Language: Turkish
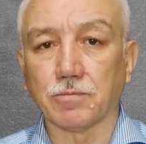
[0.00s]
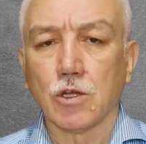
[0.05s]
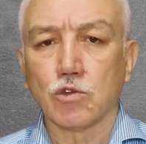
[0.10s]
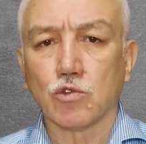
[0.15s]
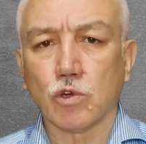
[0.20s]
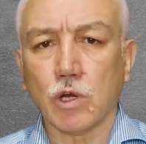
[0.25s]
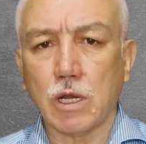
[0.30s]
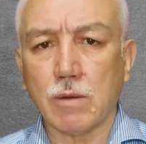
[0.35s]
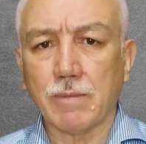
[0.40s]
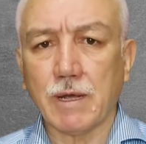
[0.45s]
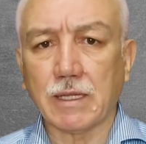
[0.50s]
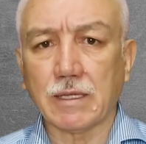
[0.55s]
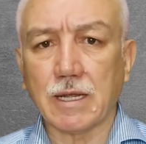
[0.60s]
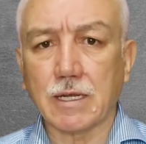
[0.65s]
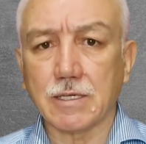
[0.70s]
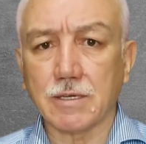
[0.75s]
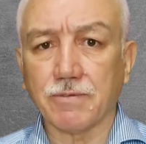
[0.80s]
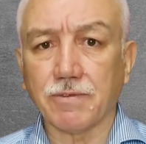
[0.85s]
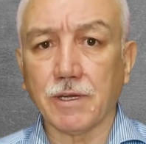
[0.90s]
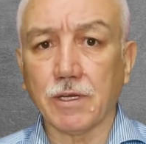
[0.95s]
Süleyman
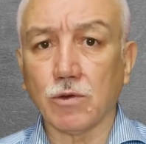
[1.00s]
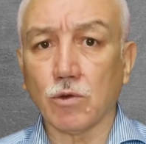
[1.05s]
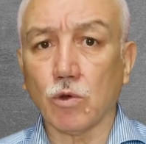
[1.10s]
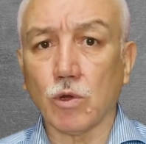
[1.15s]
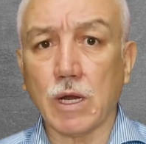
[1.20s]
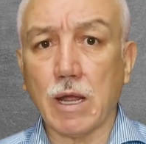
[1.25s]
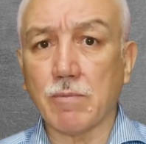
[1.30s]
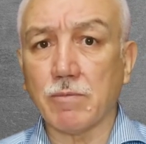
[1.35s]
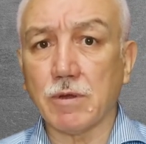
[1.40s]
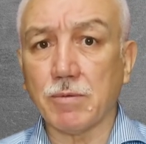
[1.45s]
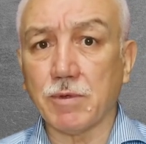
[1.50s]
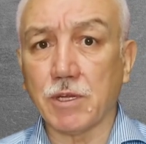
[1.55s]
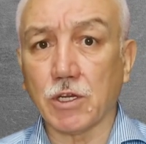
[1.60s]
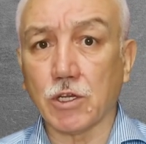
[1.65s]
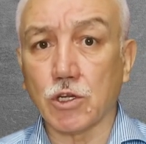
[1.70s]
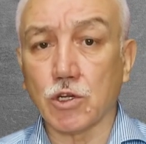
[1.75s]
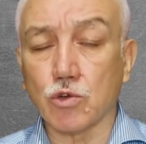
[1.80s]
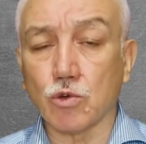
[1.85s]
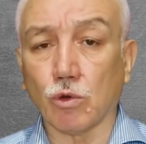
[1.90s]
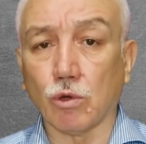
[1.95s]
Nazif'in önemli bir
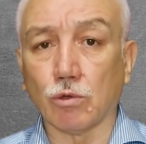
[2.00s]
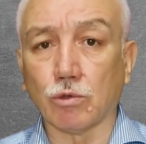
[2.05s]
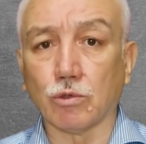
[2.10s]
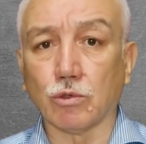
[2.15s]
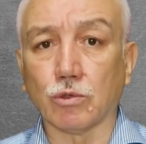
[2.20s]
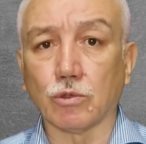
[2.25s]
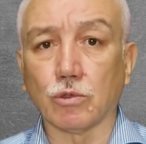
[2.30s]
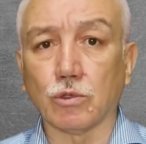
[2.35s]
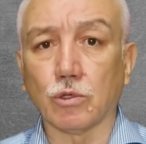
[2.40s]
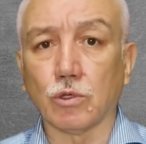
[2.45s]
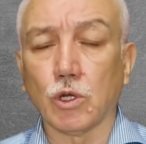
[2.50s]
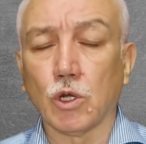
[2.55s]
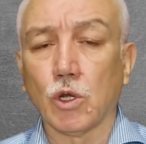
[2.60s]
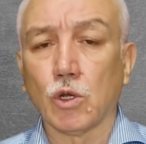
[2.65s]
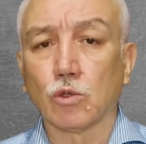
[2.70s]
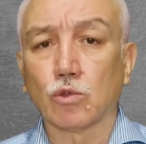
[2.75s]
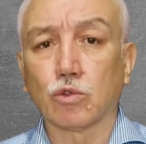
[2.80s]
kişi olduğunu,